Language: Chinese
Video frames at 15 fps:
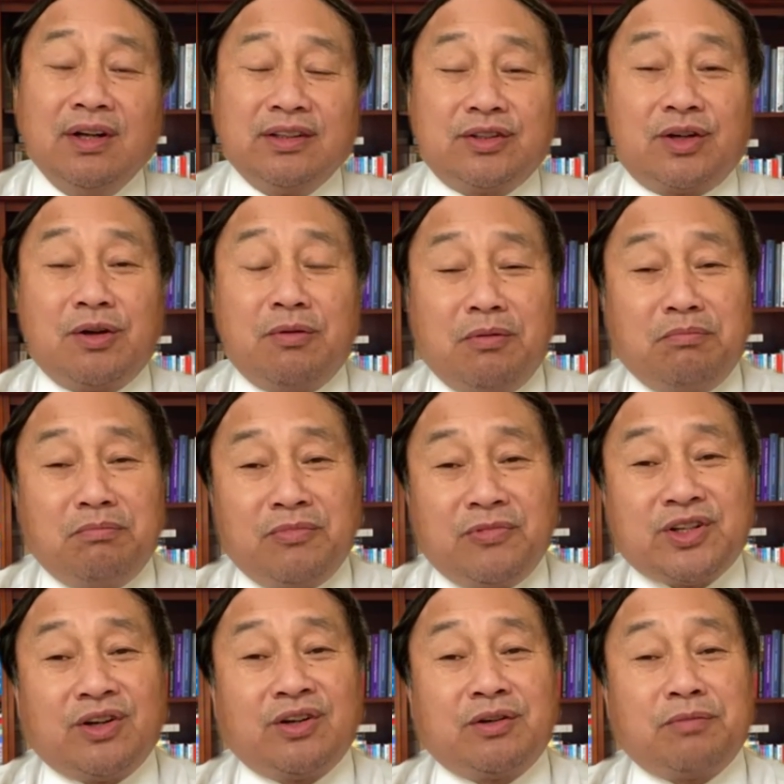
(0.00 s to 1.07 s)
就是
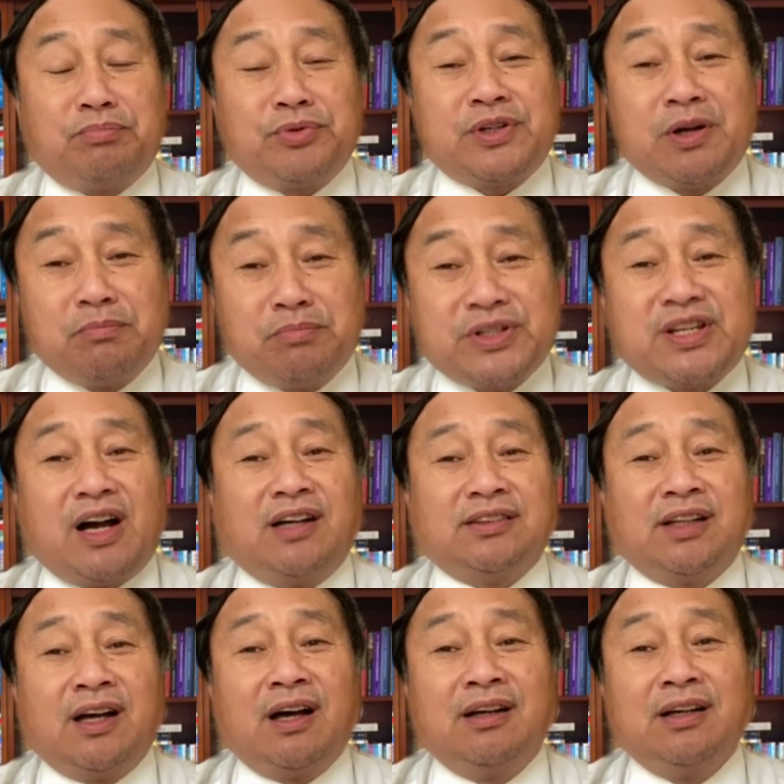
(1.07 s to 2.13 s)
就是不声不响
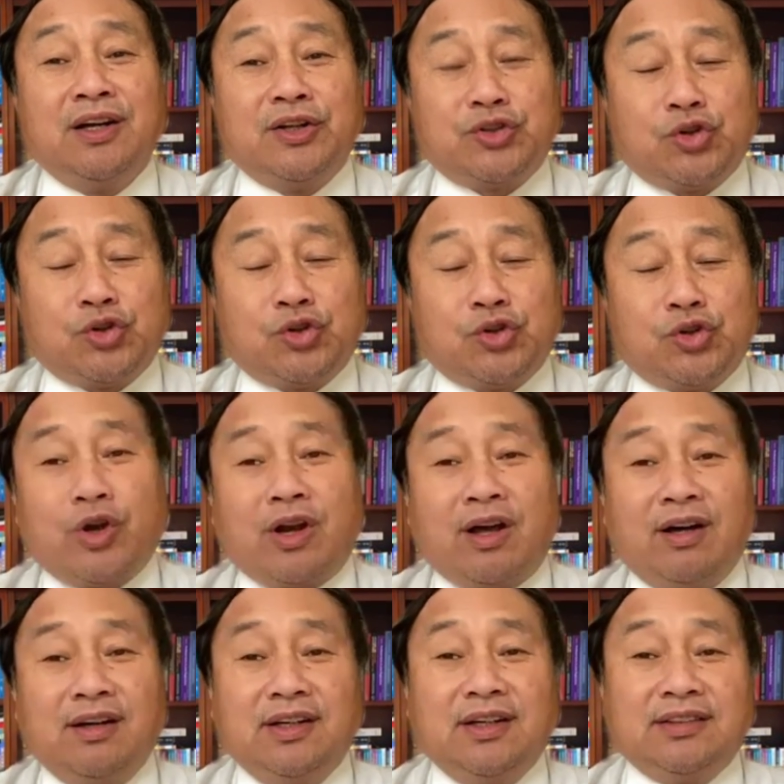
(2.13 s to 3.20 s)
的就去
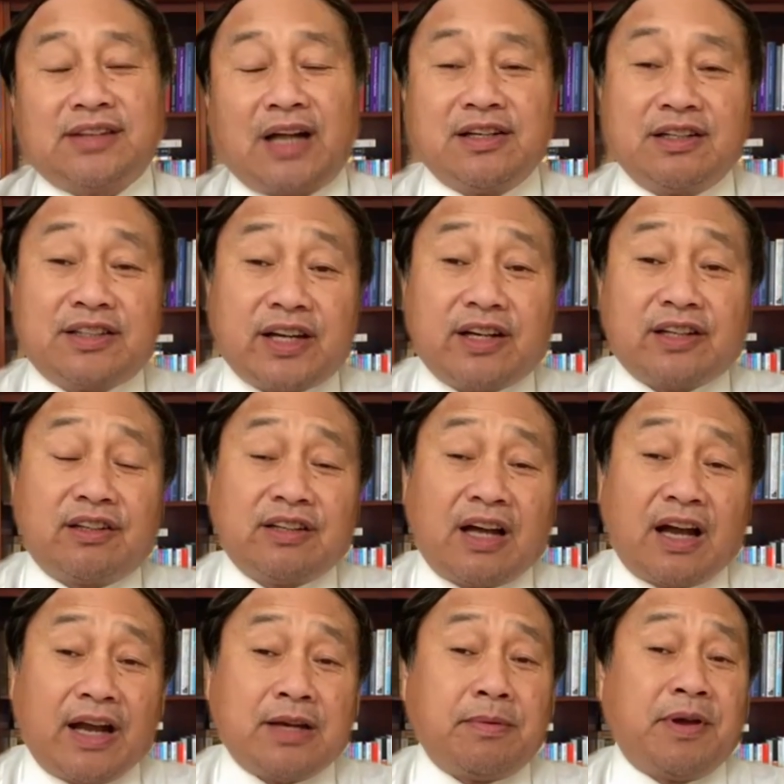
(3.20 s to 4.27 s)
了，但是这个事儿呢
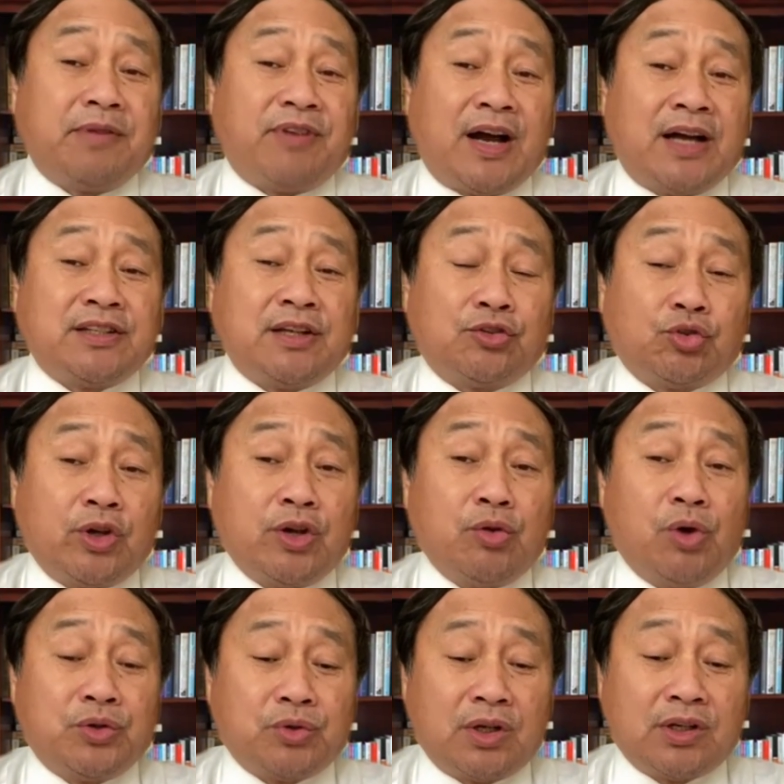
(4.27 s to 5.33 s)
还是被发现，所以
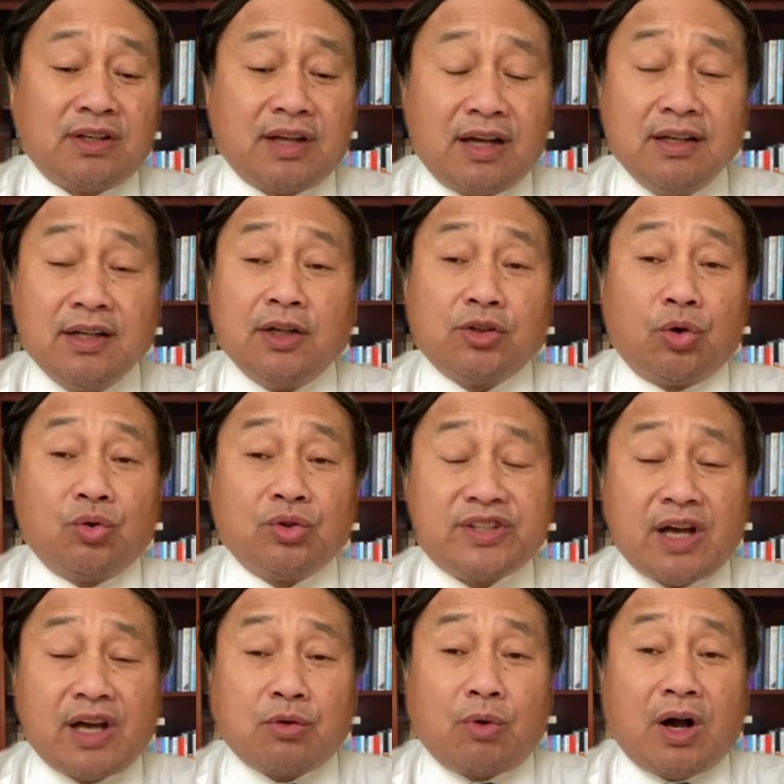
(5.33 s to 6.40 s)
我觉得呢，从
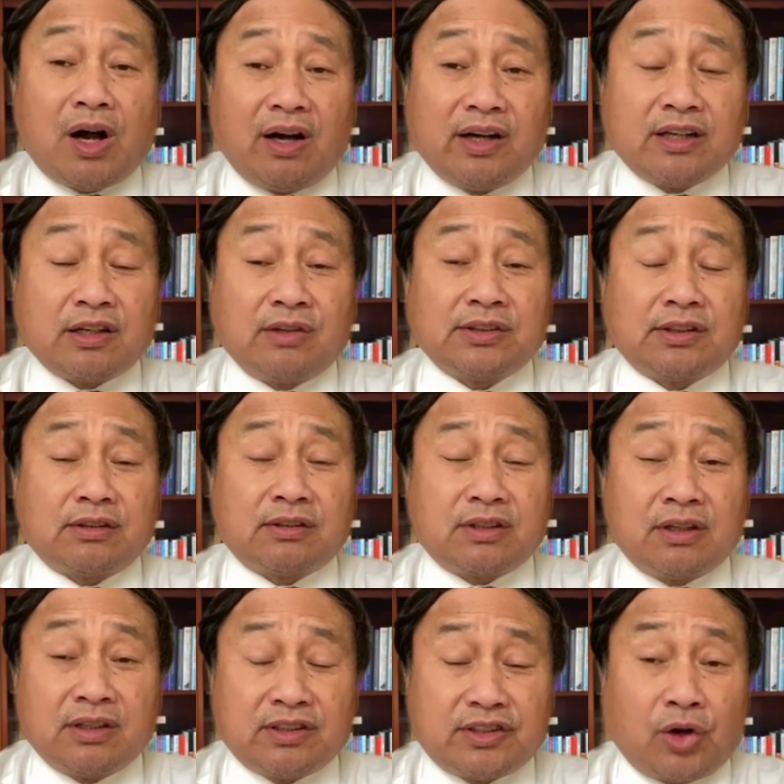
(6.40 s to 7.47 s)
监管行业上这
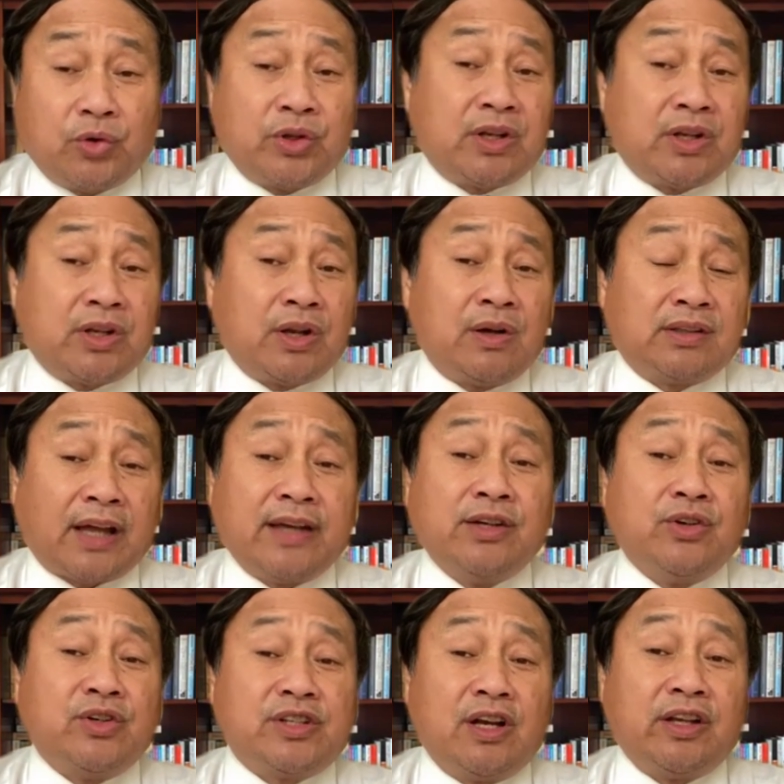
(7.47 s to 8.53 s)
个角度，他有
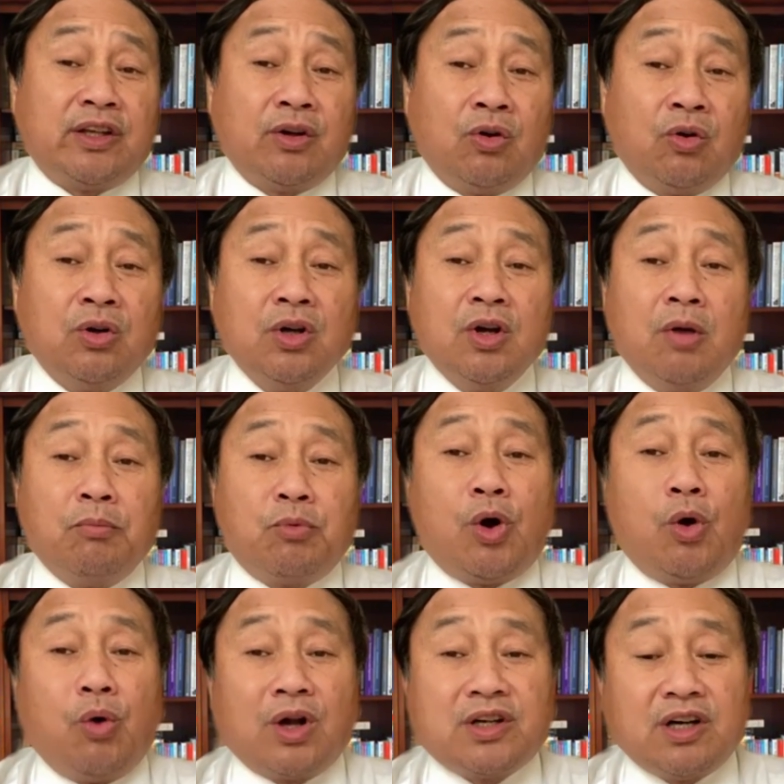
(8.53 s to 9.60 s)
一些理由。不过
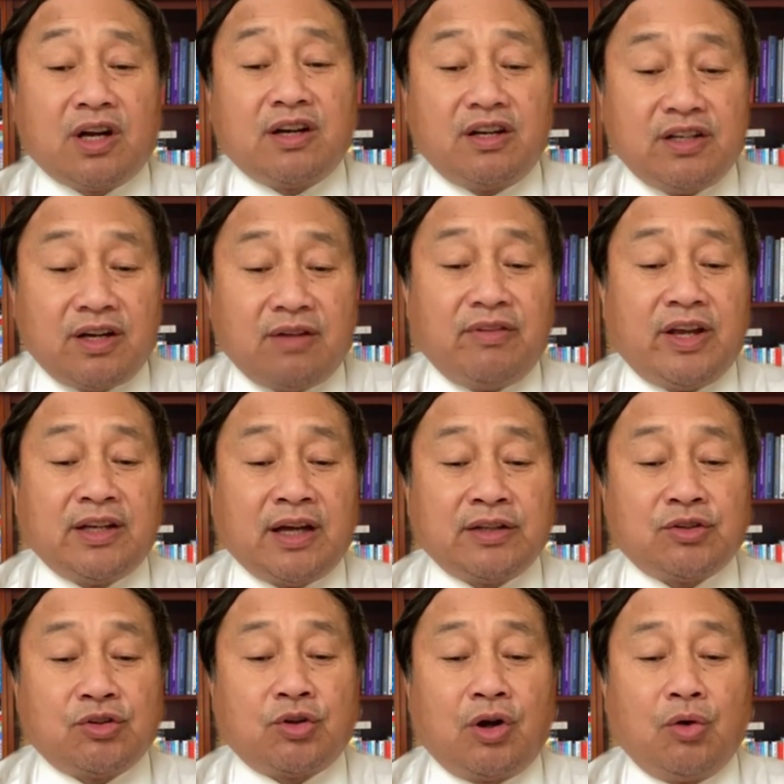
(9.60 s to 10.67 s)
我个人认为呢，
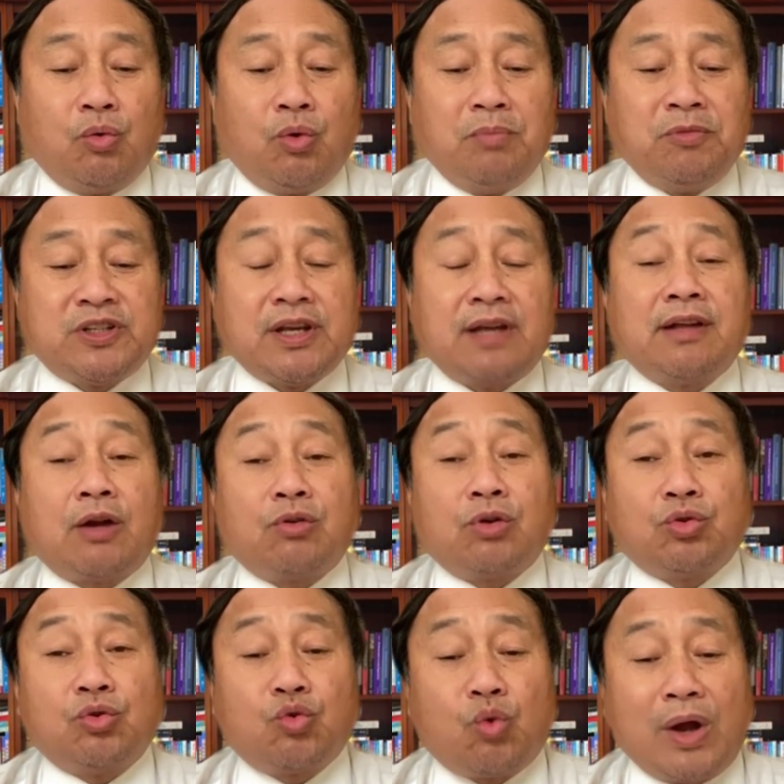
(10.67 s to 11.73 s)
就是说我们现在说
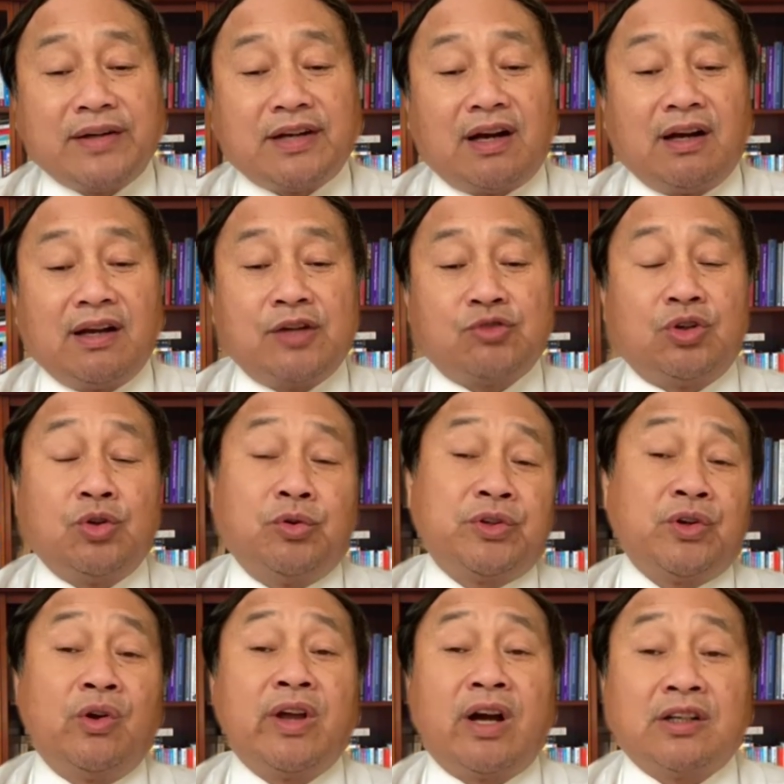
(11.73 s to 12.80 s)
从观察来说呢，我
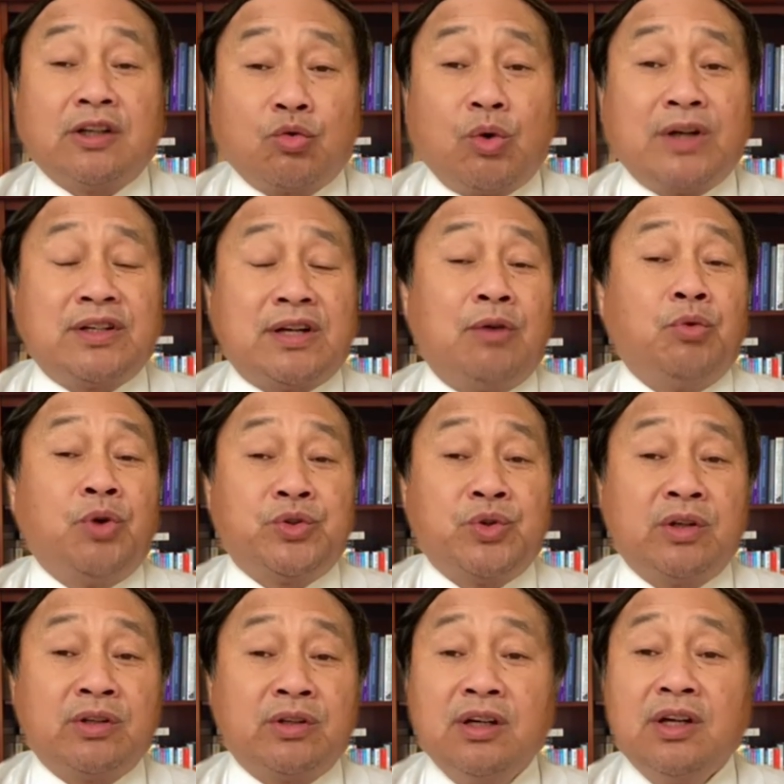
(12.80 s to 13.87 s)
就有两个观察，我
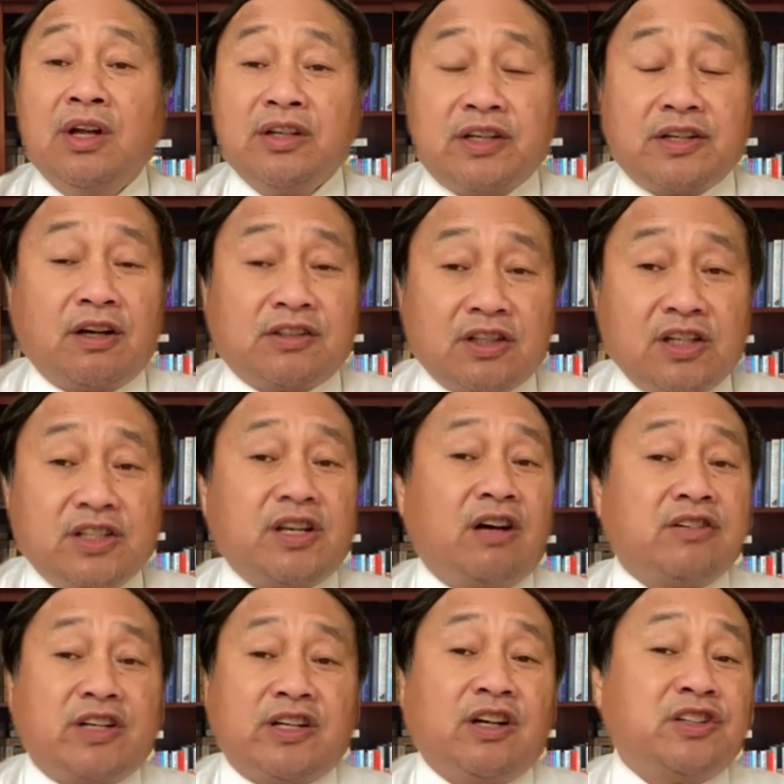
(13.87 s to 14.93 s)
觉得这个更
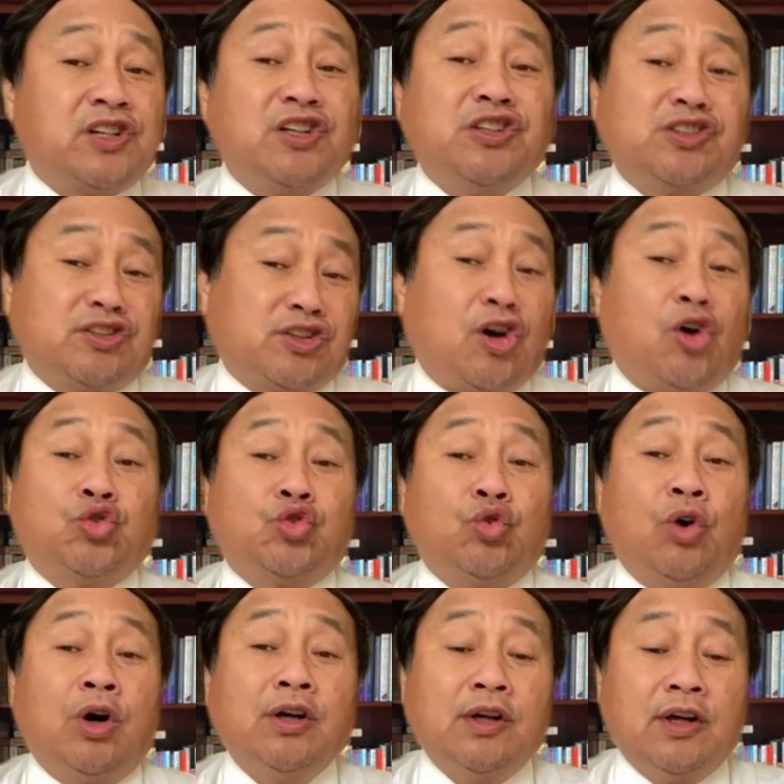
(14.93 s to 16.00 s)
像是一个政治操
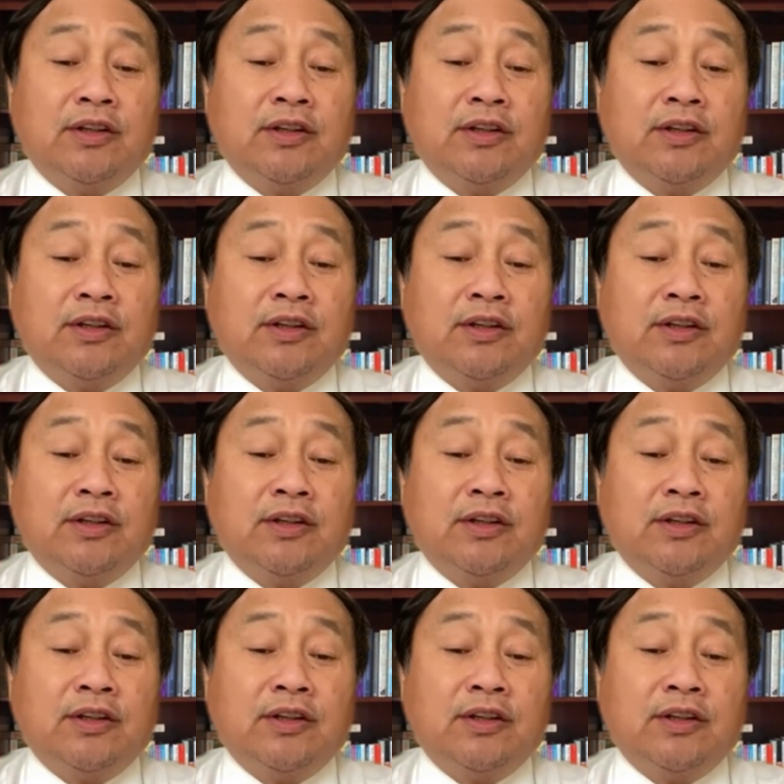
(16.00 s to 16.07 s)
作。